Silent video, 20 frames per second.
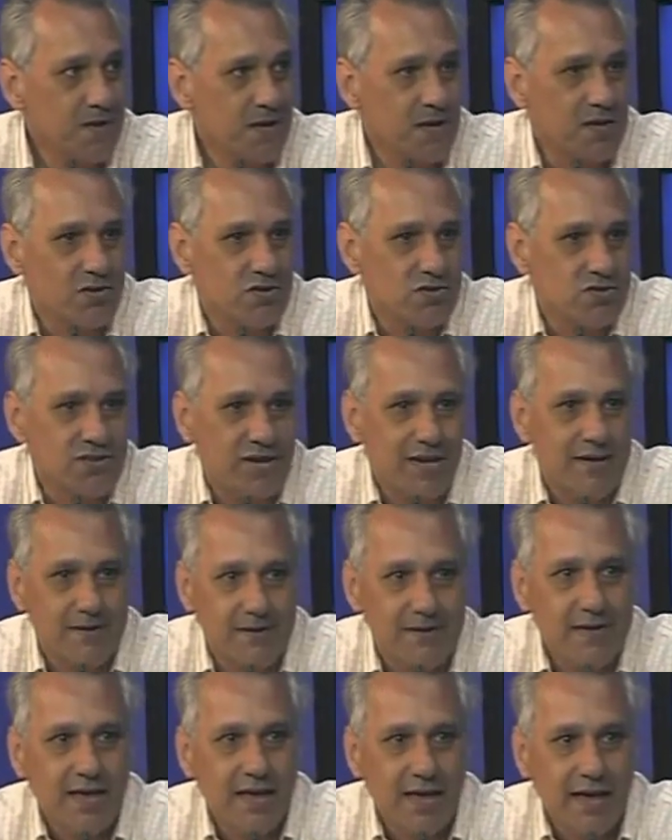Entonces,
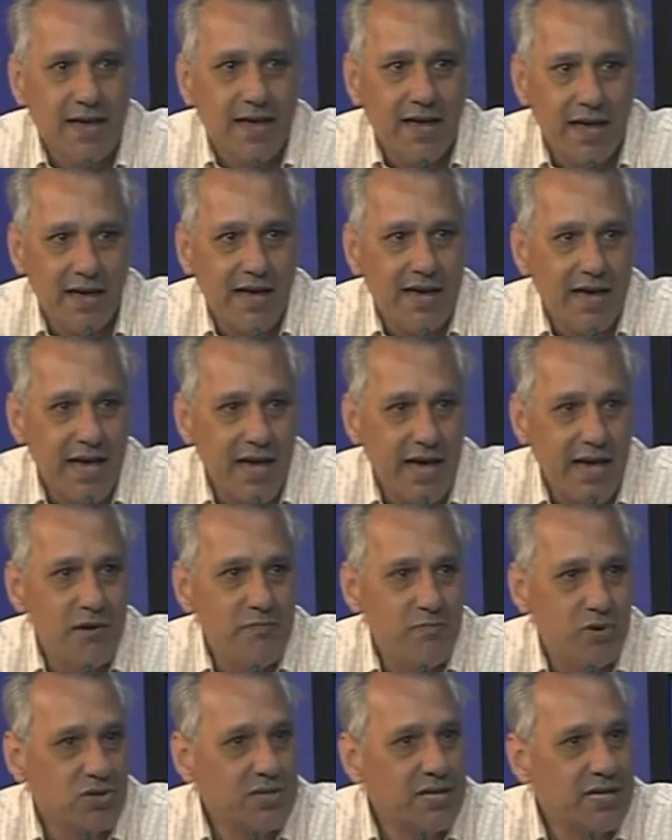eh, es
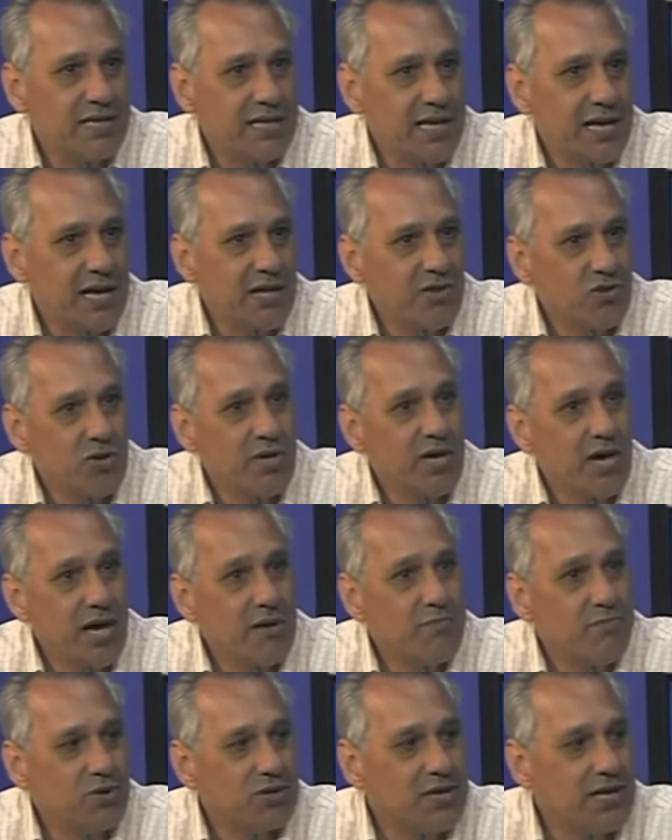importante esto y es
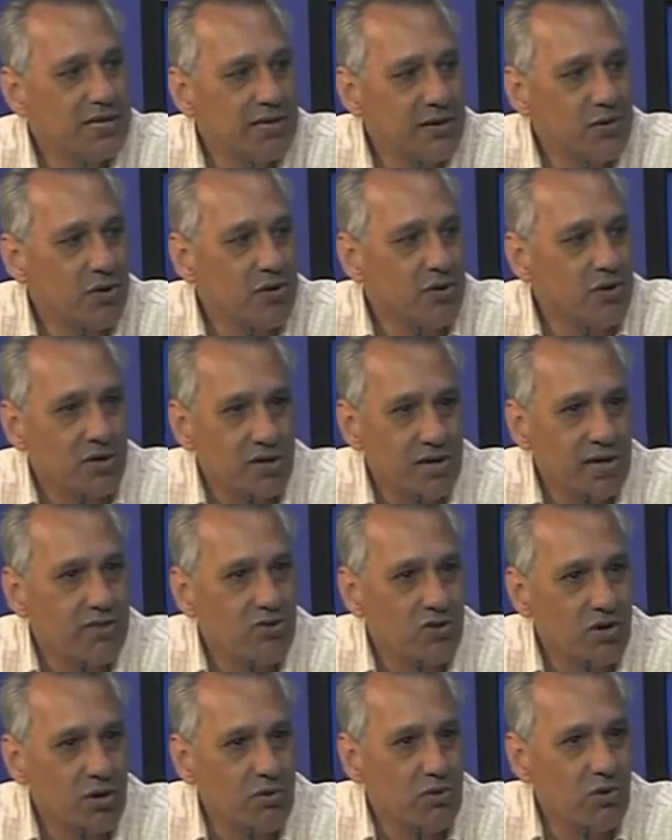importante, bueno,
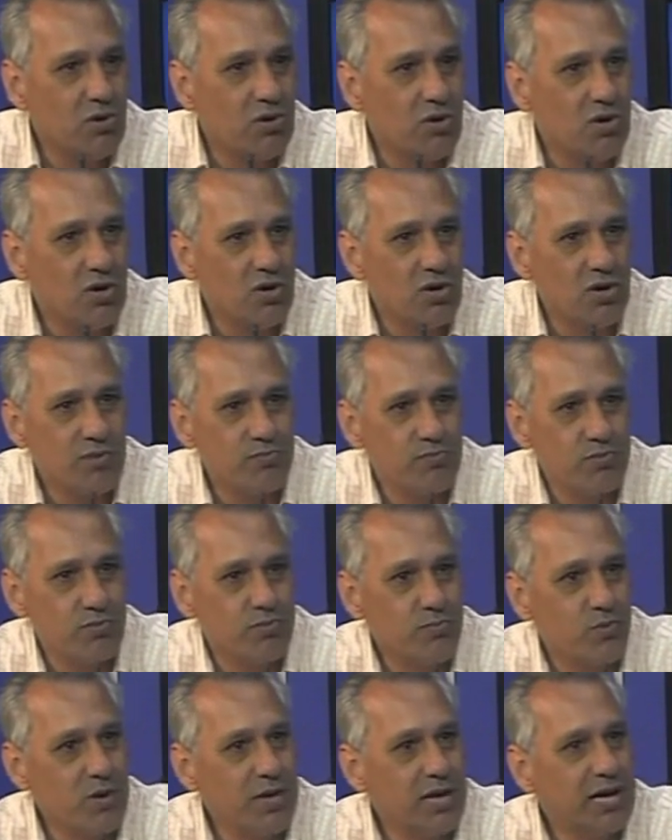esto que vos
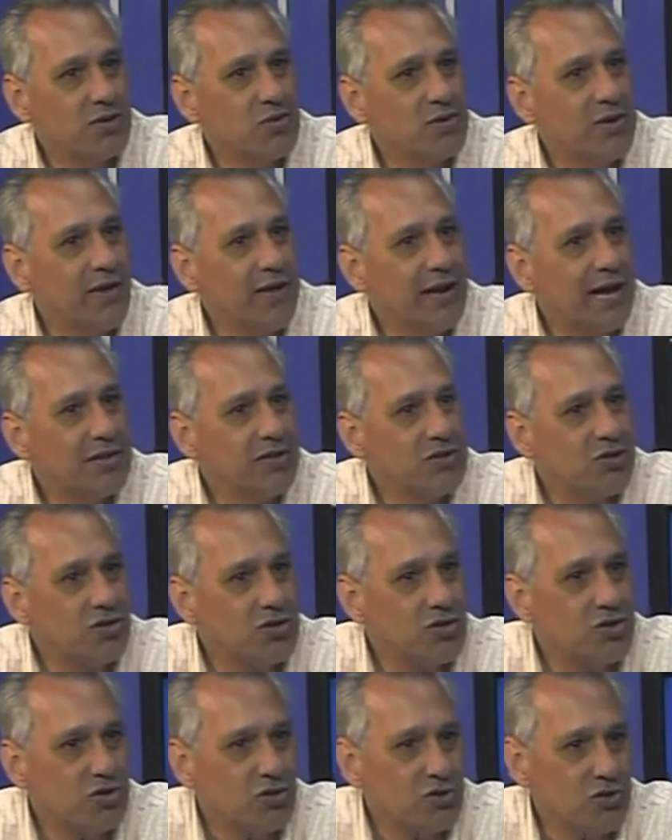publicaste un adelanto el